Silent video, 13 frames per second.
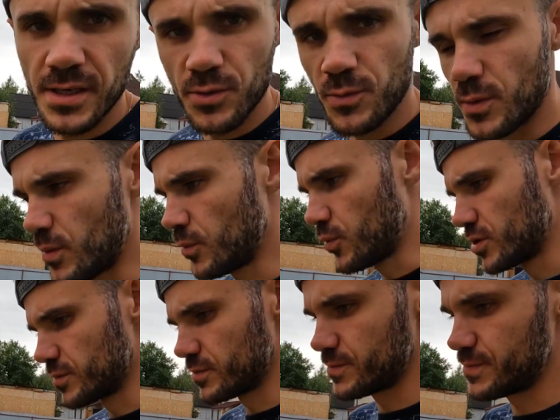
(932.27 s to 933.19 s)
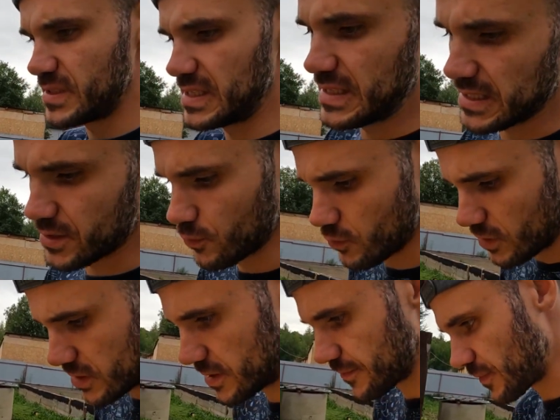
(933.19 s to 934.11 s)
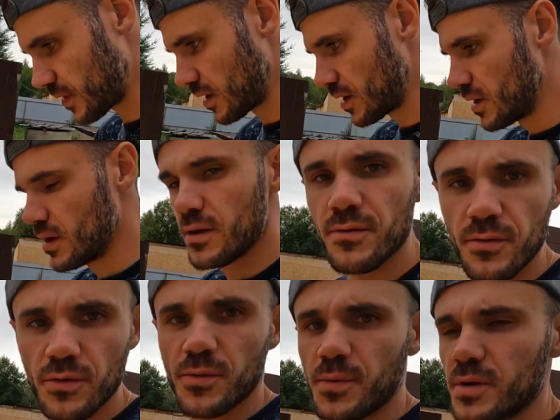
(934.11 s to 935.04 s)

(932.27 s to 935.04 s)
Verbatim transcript: Я думаю, мы будем сидеть на улице. Вот,